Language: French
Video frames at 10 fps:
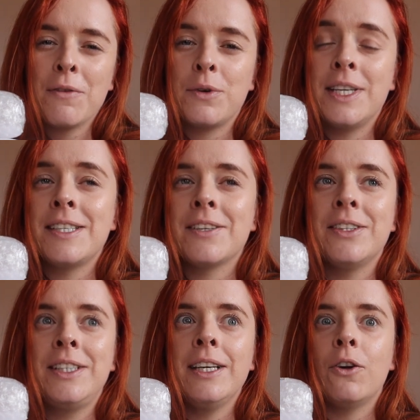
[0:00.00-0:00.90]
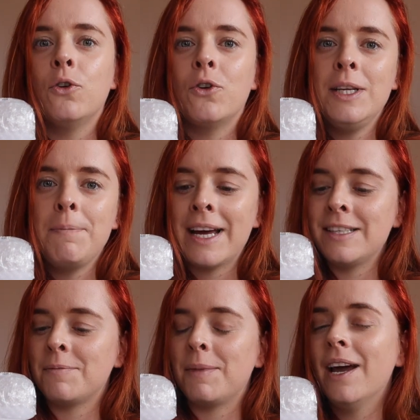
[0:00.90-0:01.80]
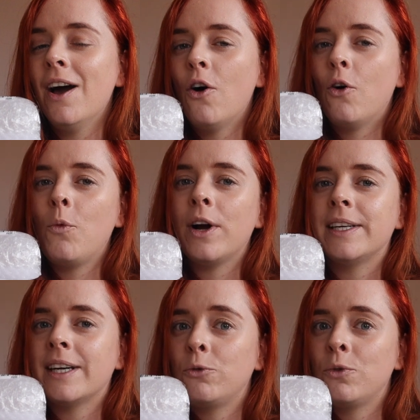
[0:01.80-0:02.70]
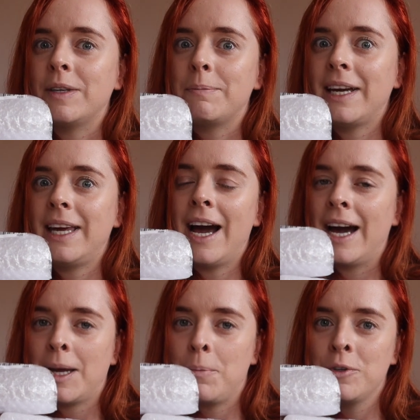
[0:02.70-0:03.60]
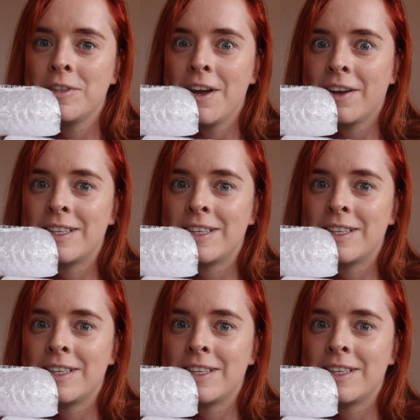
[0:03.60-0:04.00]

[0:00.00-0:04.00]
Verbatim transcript: vous voyez, sans dire le colis presse, mais au moins un carton avec marque Harry Potter,